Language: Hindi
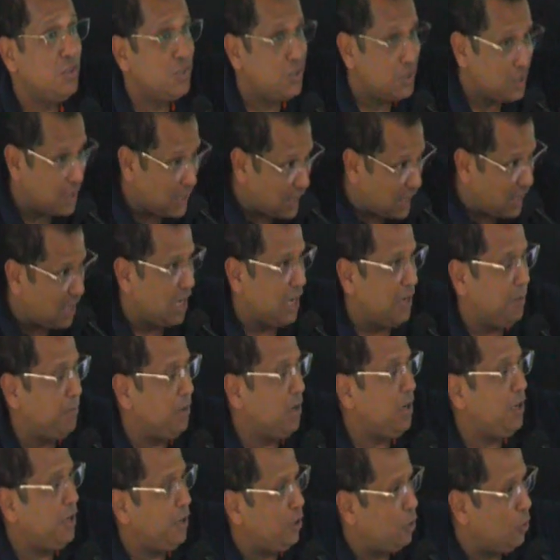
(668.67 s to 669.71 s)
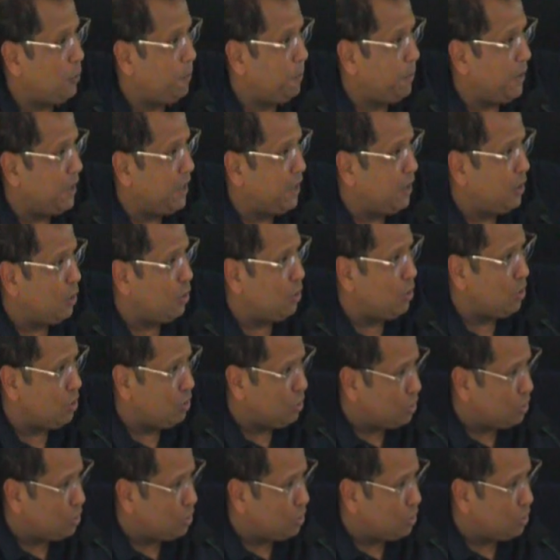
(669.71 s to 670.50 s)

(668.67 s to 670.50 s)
सारा लाइबिलिटी को पे करो